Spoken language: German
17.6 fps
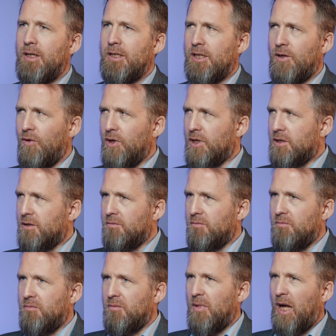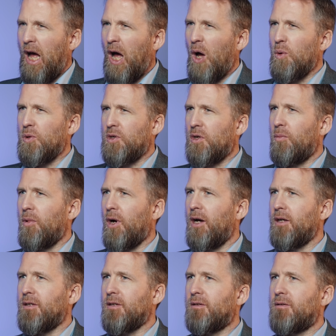Sie wird
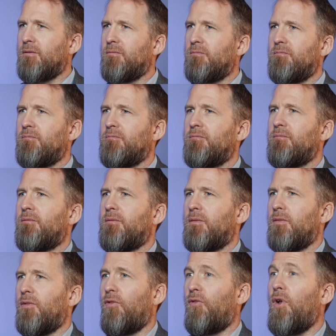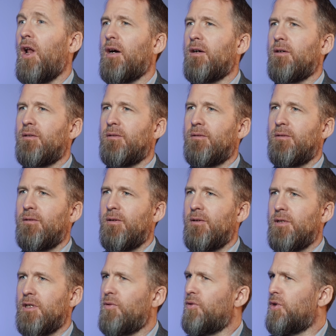ausgebreitet, flach.
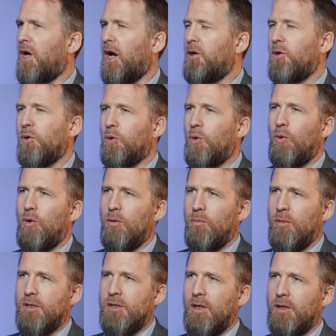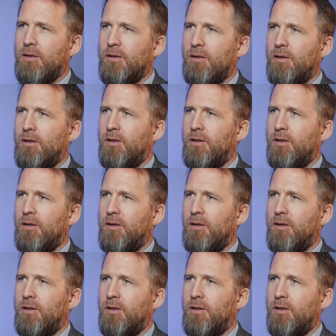Sie wird keine Kugel mehr sein.